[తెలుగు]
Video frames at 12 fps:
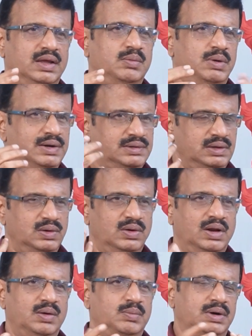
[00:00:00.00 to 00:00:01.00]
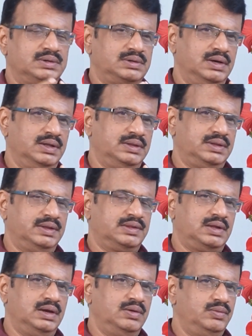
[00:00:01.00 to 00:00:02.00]
ఏ భాషలో ఆ భాషలోకి
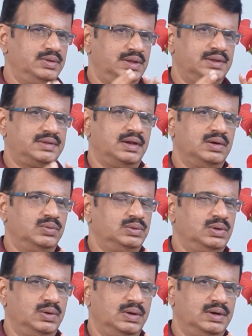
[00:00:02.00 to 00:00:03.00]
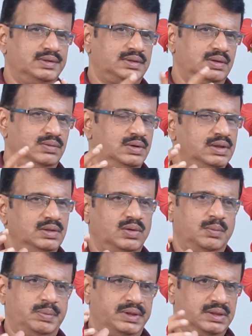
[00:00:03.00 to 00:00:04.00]
తీసుకెళ్ళి విదేశాల్లో ఉద్యోగాలు ఇస్తామని ఇది
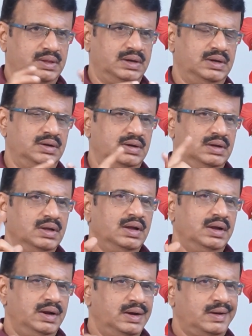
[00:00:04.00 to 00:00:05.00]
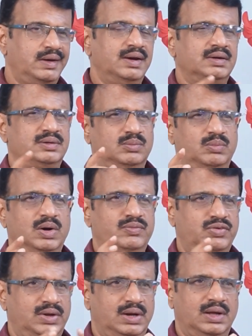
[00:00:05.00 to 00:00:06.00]
ఒక పెద్ద ఇంటర్నేషనల్
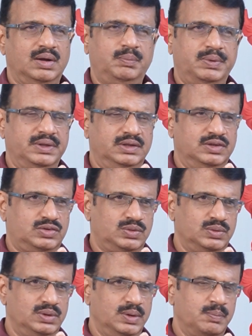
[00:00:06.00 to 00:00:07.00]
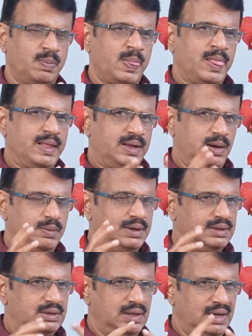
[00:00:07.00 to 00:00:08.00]
మాఫియా లాగా పనిచేస్తుంది
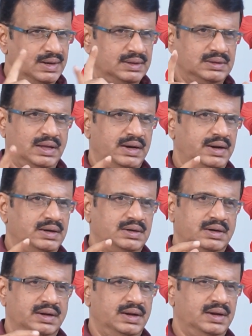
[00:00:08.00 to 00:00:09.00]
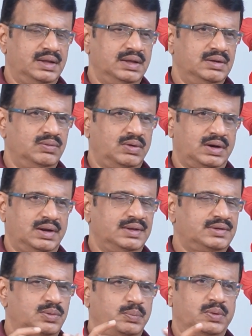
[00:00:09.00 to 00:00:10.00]
కాబట్టి దానంతా అరికట్టడానికి ఒక
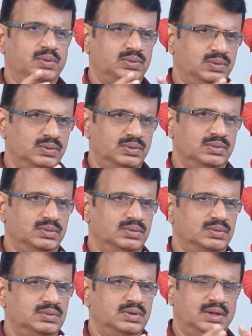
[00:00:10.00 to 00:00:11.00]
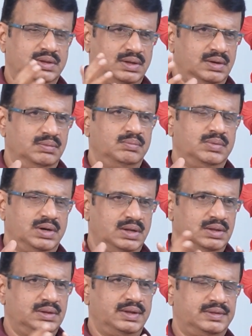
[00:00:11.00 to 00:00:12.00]
రాష్ట్ర ప్రభుత్వం లేదా మన
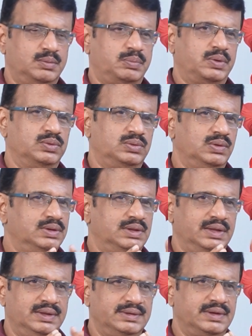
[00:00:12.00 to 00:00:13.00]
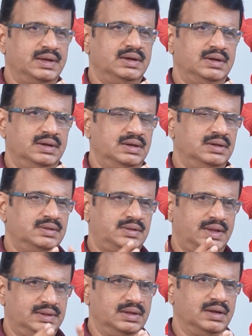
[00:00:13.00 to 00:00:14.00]
దేశ ప్రభుత్వం అంత ఈజీగా
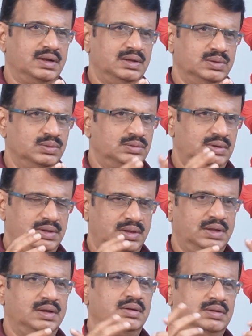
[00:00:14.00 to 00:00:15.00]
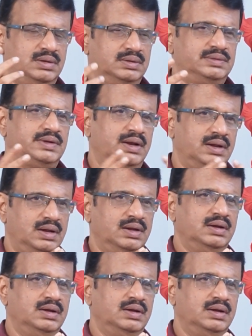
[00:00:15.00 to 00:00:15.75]
సాధ్యం కాదు అది చాలా